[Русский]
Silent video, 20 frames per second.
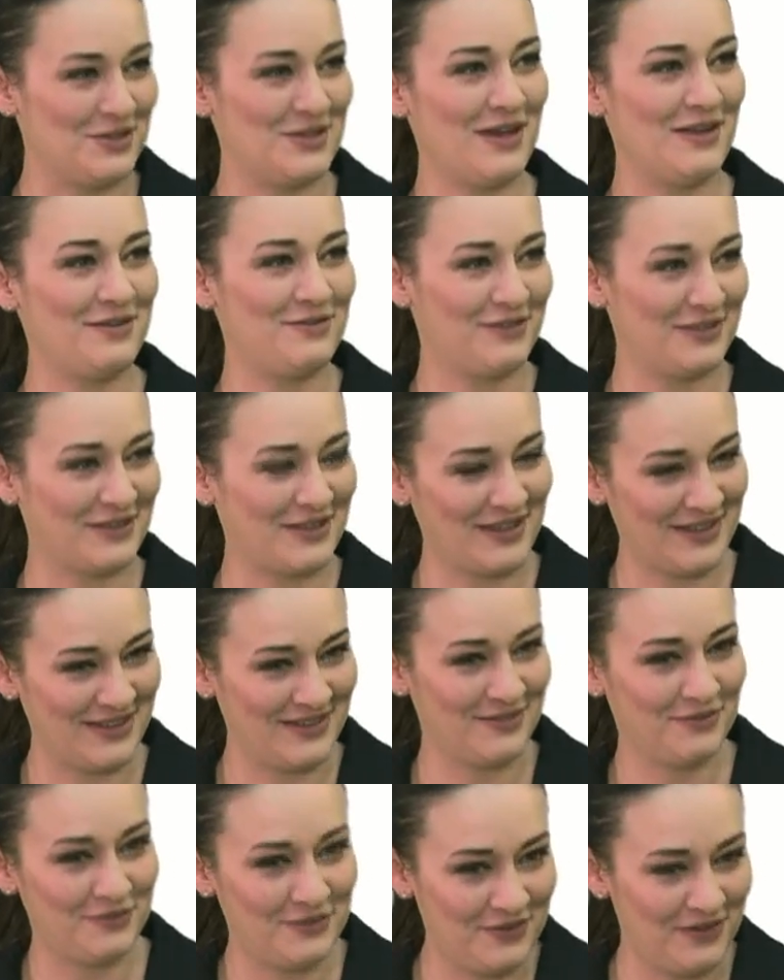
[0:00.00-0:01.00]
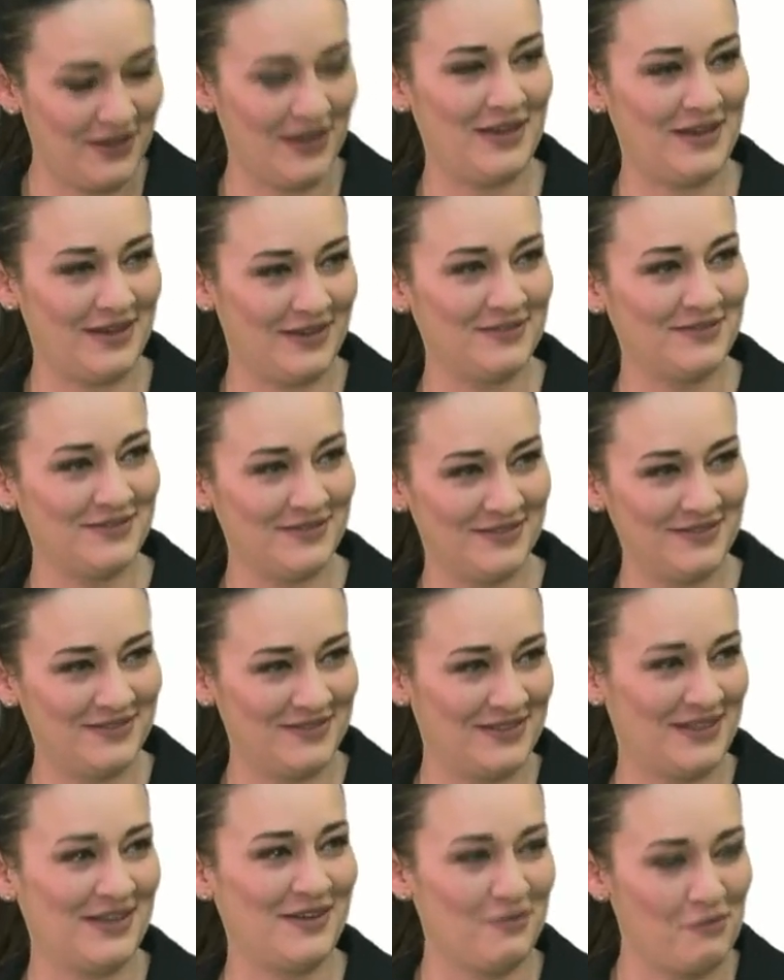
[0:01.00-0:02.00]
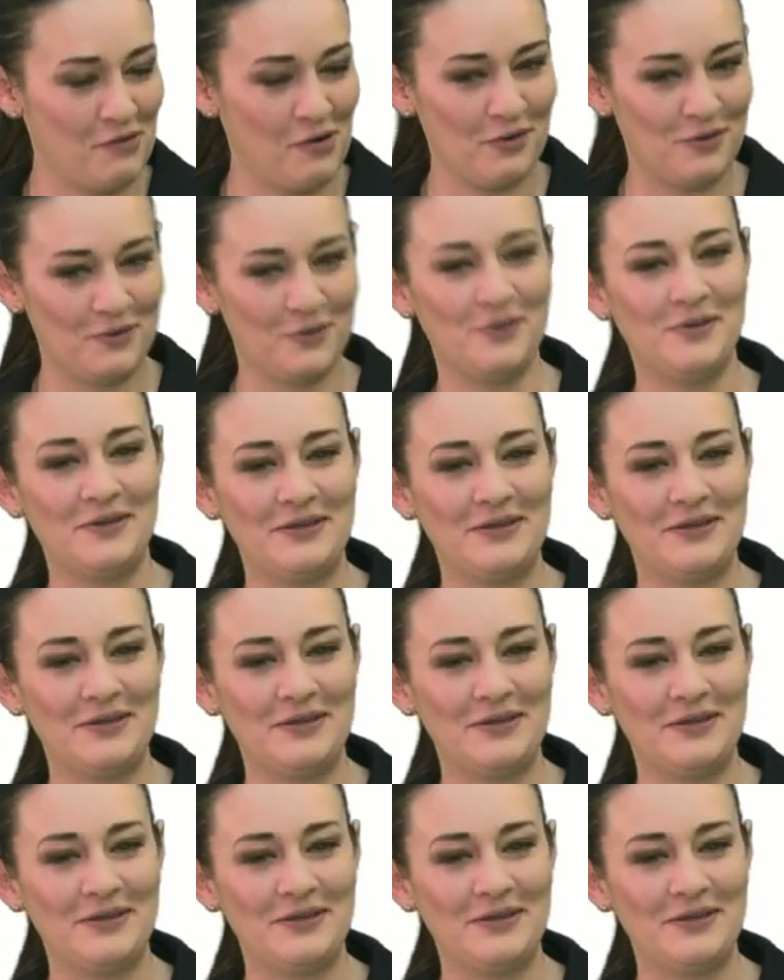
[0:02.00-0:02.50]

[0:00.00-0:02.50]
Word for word: Стучать в, открыт... в двери, тревогу.